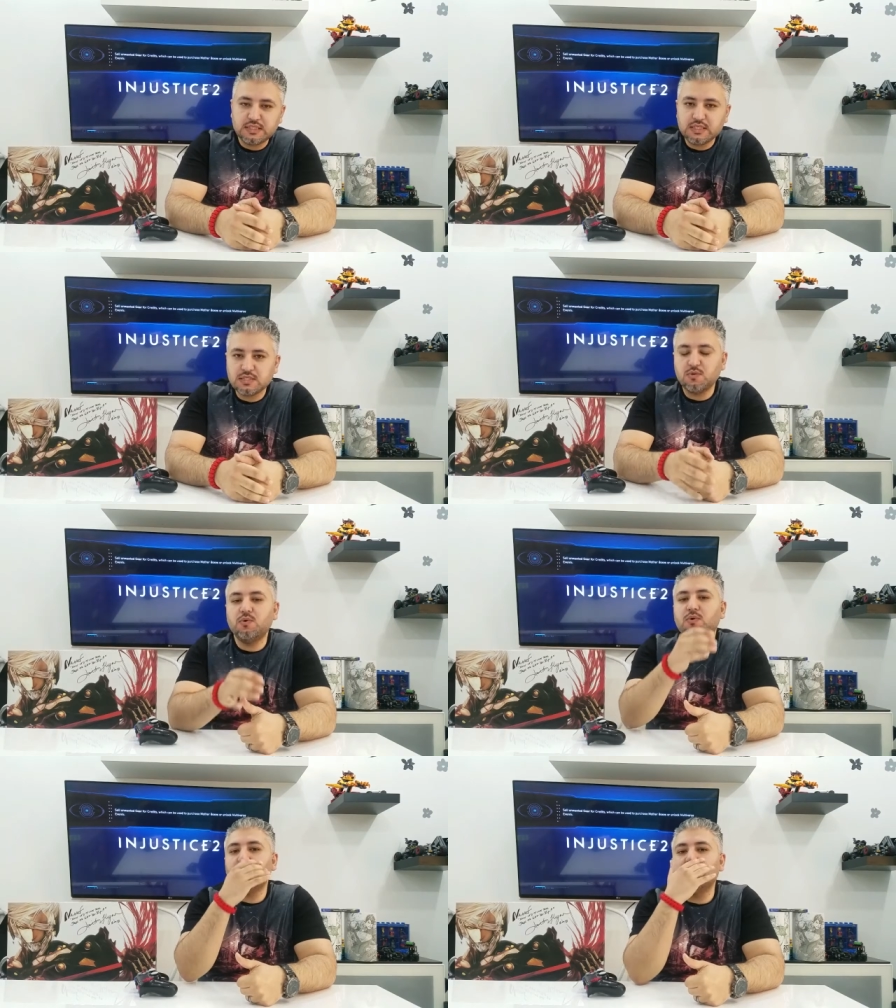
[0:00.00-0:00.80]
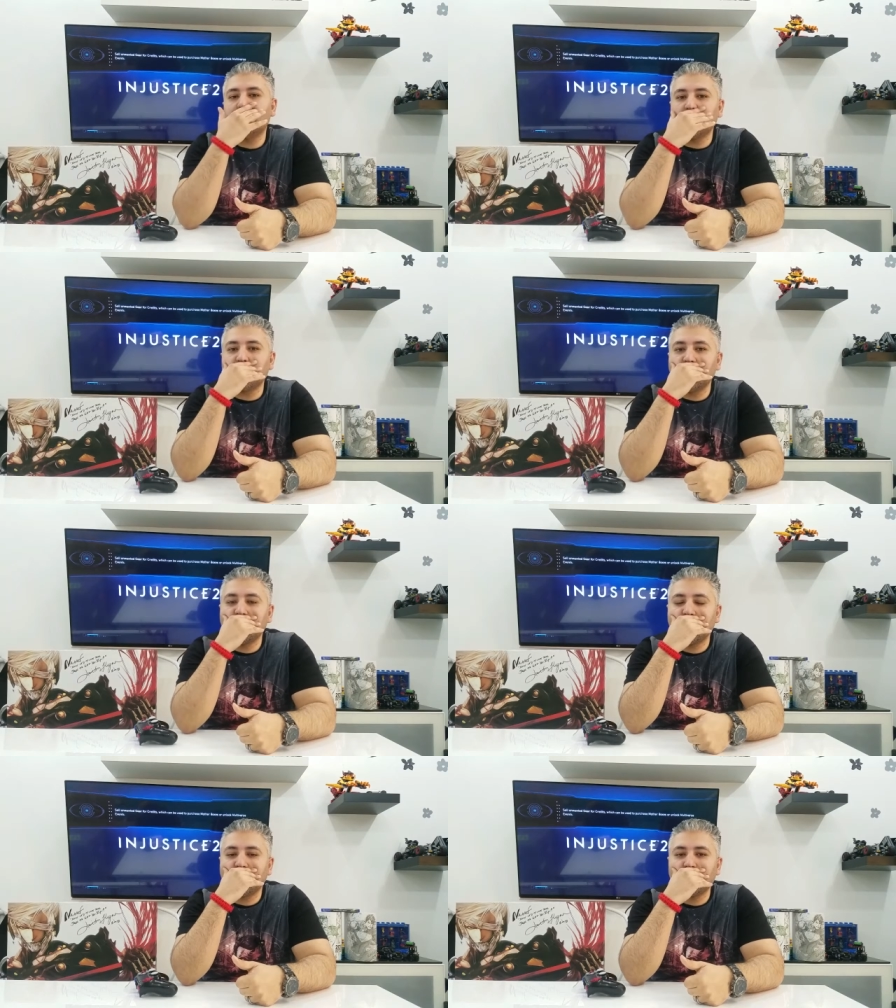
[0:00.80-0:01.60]
اللي سووه
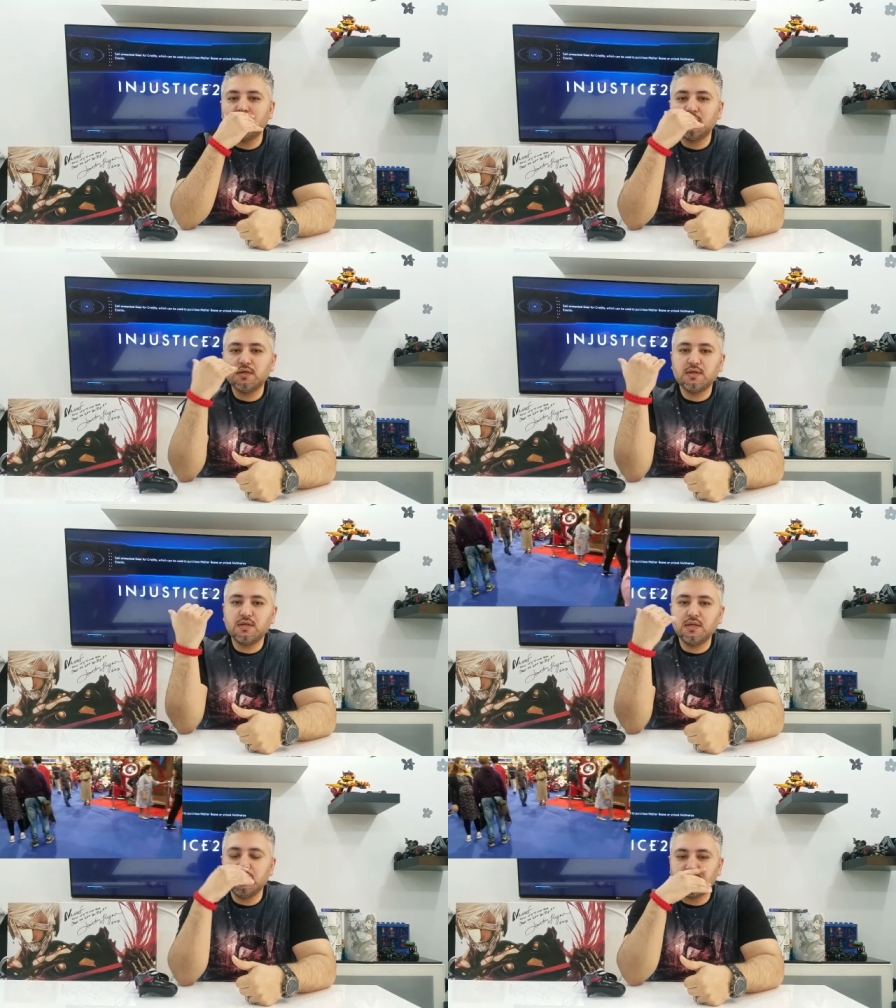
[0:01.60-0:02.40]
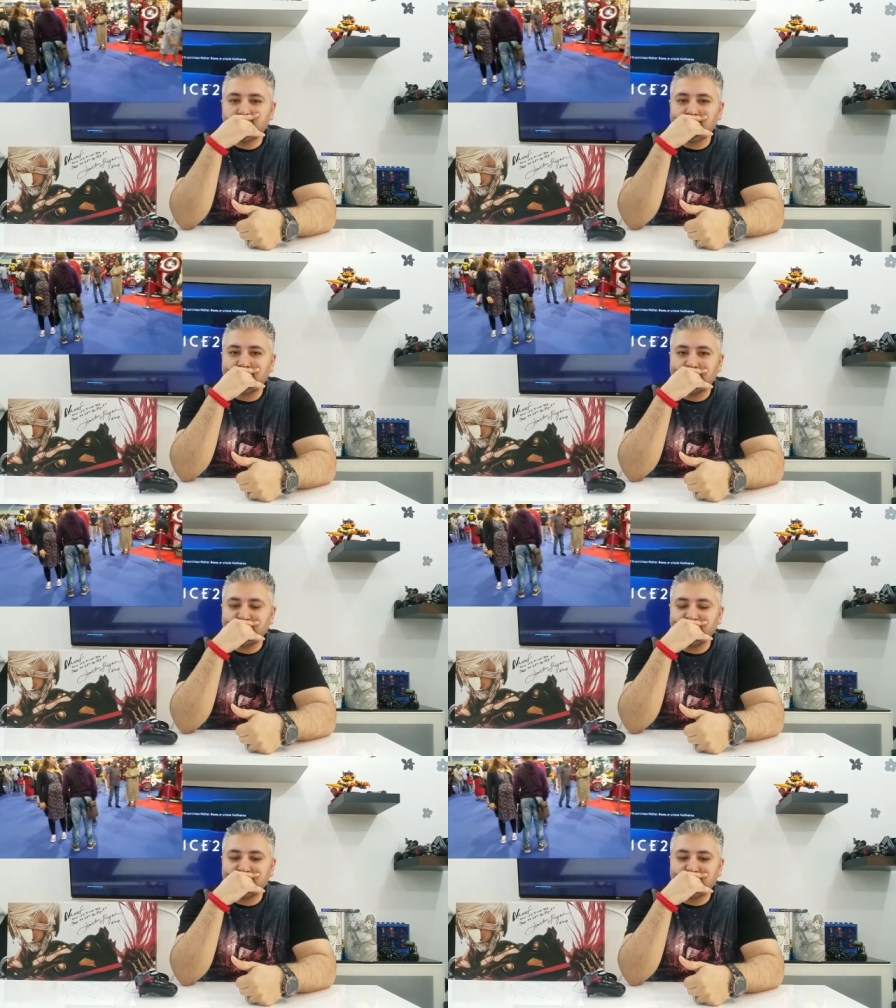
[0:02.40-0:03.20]
آه، اللي صار
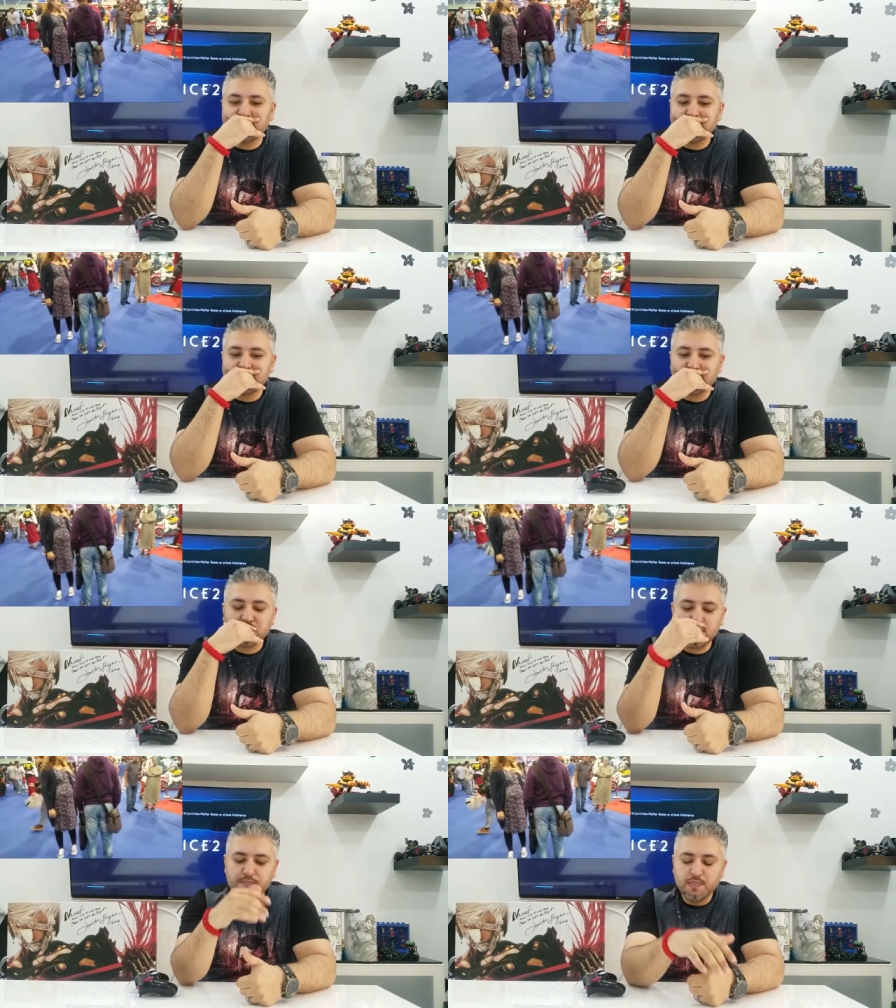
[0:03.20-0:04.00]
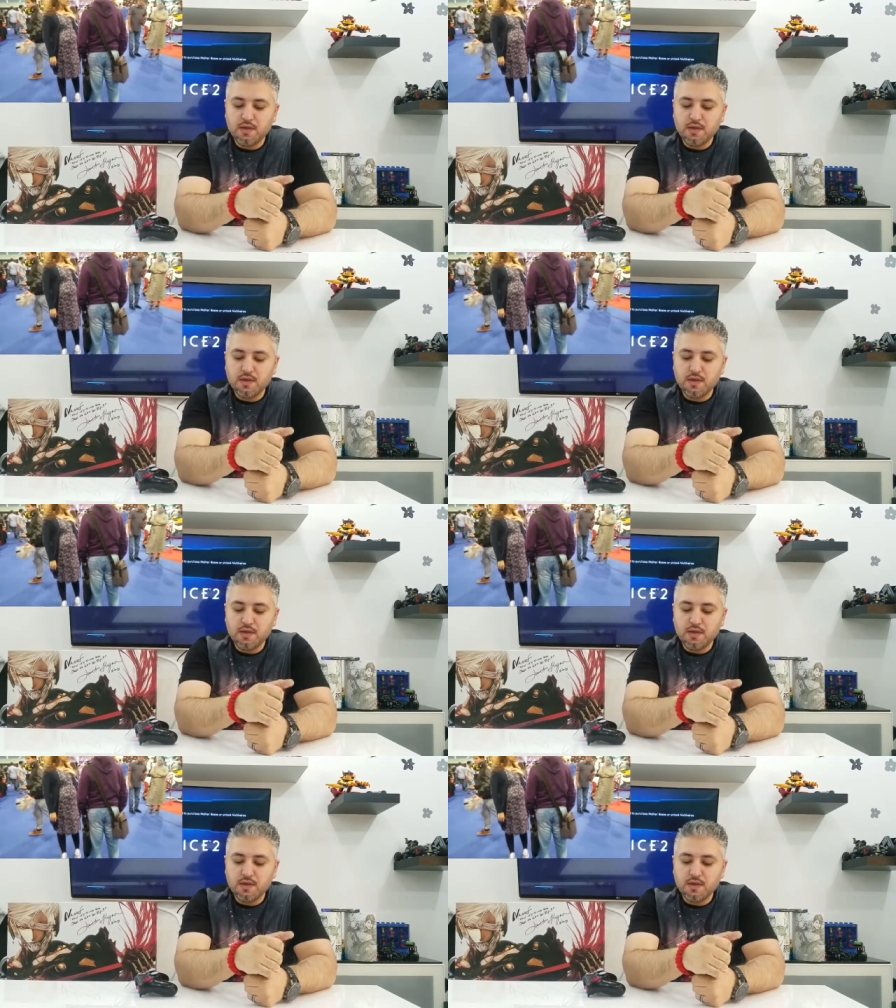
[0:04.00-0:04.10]
قبل فتره بسيطه